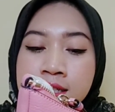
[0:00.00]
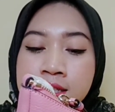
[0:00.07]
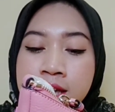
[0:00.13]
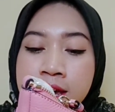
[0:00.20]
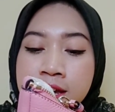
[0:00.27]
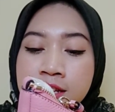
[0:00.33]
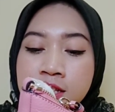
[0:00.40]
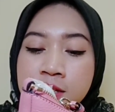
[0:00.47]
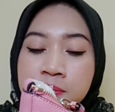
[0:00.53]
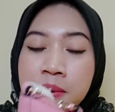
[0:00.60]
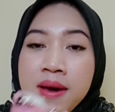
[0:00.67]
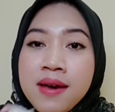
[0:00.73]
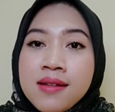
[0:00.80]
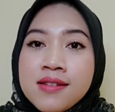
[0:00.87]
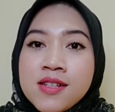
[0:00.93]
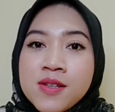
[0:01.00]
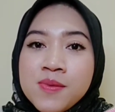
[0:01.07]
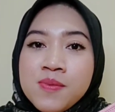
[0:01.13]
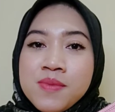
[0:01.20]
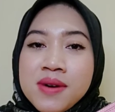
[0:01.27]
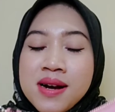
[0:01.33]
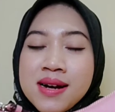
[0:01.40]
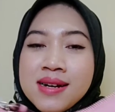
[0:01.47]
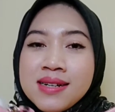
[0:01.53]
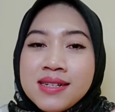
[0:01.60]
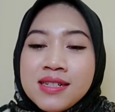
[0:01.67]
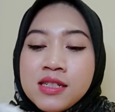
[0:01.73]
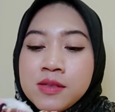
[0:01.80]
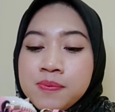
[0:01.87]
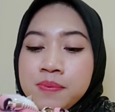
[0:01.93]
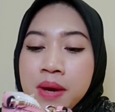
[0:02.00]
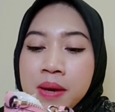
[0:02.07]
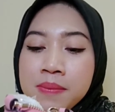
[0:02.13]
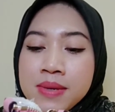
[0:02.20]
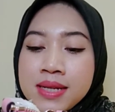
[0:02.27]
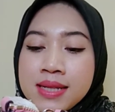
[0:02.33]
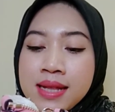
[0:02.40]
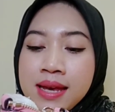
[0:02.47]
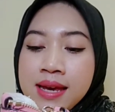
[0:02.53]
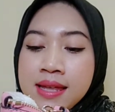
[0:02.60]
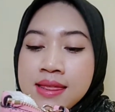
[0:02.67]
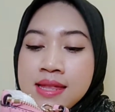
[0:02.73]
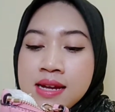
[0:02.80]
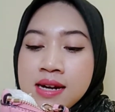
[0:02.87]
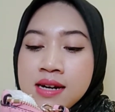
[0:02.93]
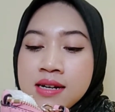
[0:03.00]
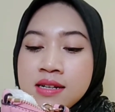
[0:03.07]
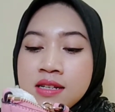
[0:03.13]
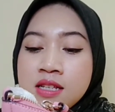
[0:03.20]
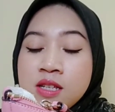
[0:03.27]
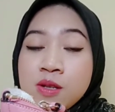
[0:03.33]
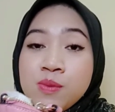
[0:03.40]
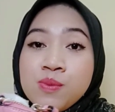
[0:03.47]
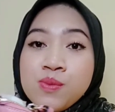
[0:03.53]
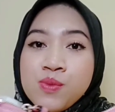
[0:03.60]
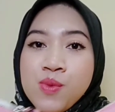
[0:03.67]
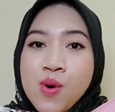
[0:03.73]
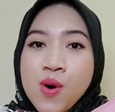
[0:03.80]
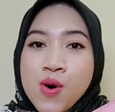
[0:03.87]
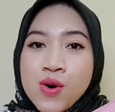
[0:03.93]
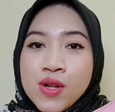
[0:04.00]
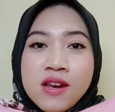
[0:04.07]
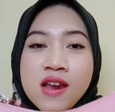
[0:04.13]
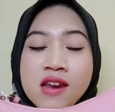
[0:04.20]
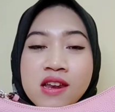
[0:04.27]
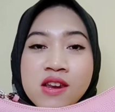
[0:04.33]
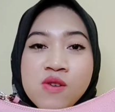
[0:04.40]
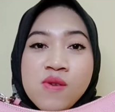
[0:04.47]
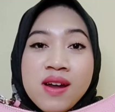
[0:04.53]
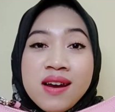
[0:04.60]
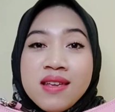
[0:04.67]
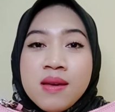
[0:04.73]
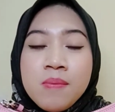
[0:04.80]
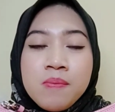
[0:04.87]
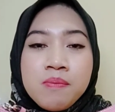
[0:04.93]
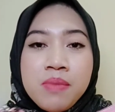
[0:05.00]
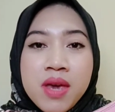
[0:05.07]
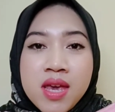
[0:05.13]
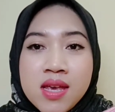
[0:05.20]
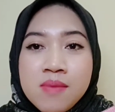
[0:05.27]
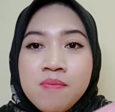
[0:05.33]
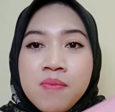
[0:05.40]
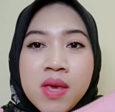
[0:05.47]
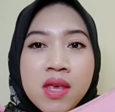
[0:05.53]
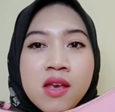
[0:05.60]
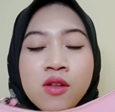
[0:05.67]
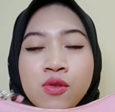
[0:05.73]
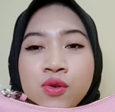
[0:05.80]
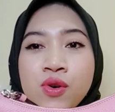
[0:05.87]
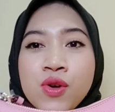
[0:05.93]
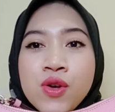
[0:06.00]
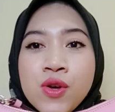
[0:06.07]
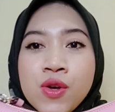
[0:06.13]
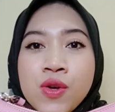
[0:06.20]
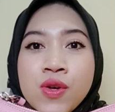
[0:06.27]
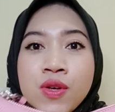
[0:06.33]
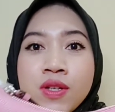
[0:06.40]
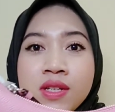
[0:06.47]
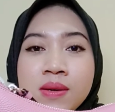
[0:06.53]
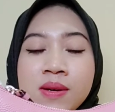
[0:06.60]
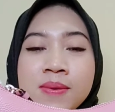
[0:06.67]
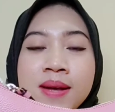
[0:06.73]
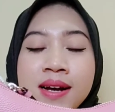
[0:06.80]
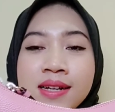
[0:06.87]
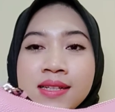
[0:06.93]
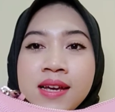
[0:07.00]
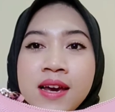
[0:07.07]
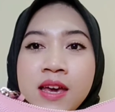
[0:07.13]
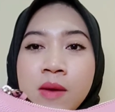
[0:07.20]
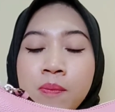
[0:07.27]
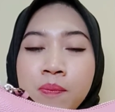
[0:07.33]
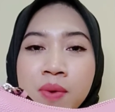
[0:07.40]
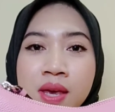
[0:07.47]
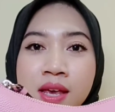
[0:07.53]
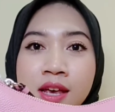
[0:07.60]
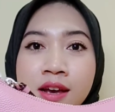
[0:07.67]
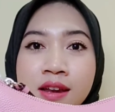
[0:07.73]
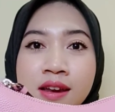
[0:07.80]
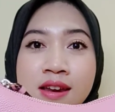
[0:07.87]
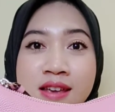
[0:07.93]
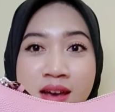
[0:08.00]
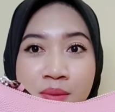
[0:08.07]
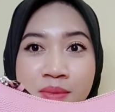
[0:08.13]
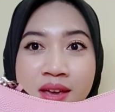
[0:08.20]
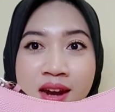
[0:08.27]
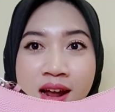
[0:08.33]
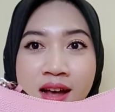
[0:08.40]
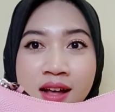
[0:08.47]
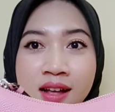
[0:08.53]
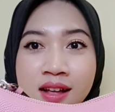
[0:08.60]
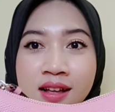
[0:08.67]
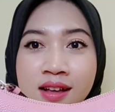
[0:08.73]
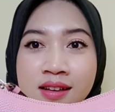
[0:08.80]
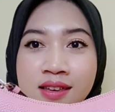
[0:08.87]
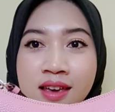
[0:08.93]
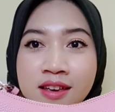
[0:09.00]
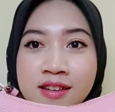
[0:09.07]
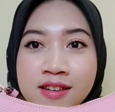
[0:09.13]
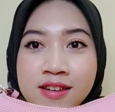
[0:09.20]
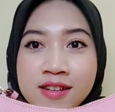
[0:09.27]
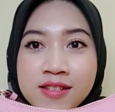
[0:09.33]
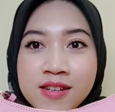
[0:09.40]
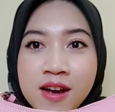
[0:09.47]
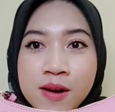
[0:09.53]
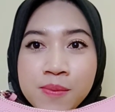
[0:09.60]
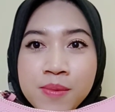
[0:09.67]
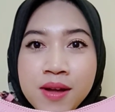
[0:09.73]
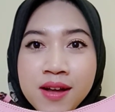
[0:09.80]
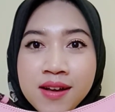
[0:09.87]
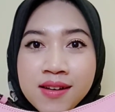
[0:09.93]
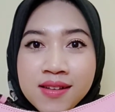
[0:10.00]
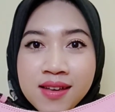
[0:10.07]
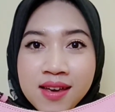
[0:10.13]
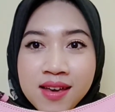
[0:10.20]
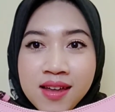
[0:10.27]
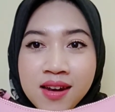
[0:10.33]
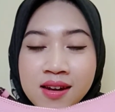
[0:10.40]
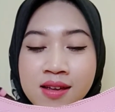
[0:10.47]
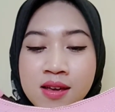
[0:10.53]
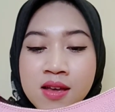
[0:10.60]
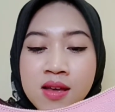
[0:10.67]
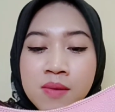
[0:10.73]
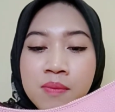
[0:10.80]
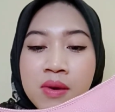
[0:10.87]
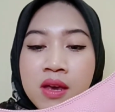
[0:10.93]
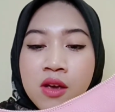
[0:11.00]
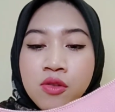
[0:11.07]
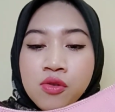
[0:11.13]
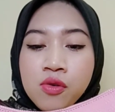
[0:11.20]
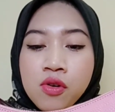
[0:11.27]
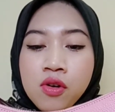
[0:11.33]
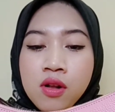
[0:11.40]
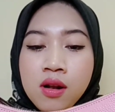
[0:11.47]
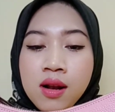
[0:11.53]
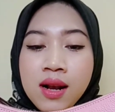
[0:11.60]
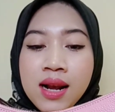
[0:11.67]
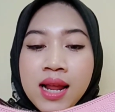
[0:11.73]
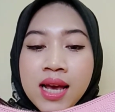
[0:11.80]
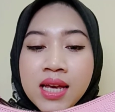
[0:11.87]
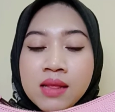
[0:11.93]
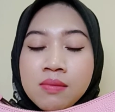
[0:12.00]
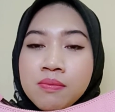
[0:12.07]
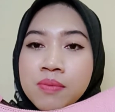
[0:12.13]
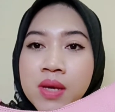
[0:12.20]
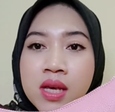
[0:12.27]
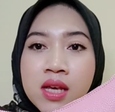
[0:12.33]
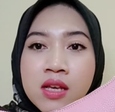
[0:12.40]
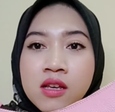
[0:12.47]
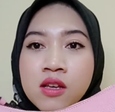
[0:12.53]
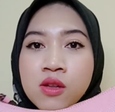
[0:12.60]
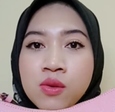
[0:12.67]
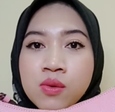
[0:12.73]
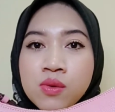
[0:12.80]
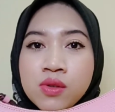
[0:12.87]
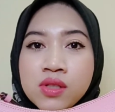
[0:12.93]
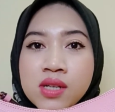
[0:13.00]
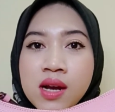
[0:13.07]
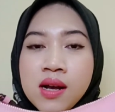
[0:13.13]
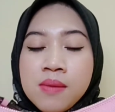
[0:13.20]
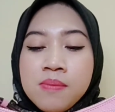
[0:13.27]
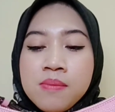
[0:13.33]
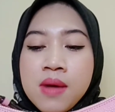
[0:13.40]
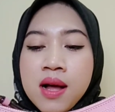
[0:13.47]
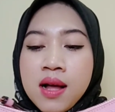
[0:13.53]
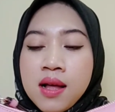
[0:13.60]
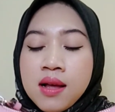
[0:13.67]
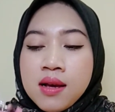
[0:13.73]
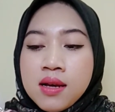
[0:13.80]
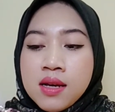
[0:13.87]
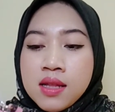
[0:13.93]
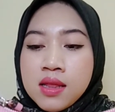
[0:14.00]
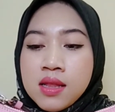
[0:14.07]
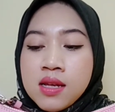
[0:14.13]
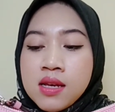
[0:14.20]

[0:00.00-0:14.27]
Cat Pet Smile Pebble Leather Small dan ini warnanya pink pinknya tuh sama banget kayak pink yang ada di kamera kayak gini cakep banget kan pinknya tuh light pink gitu cakep banget